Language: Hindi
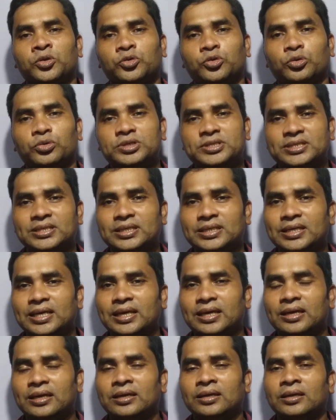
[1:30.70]
तो
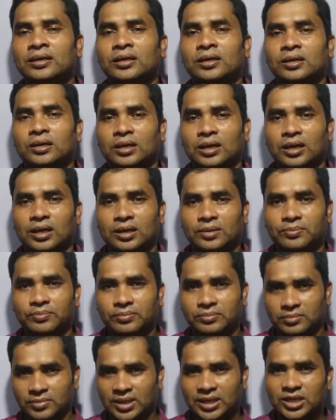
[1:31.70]
इसीलिए
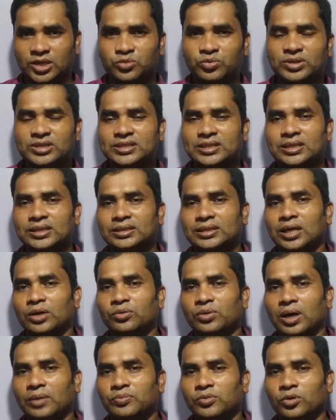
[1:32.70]
मैं रिक्वेस्ट करता
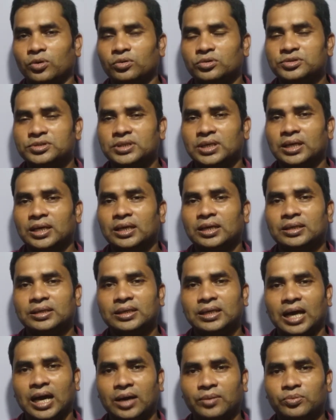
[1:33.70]
हूँ आप लोगों से
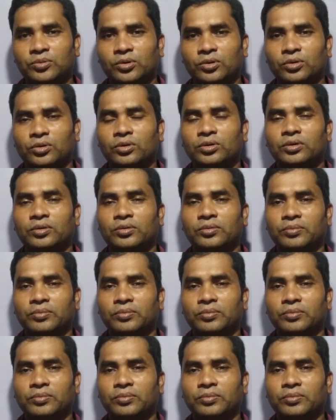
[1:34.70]
कि आप लोगों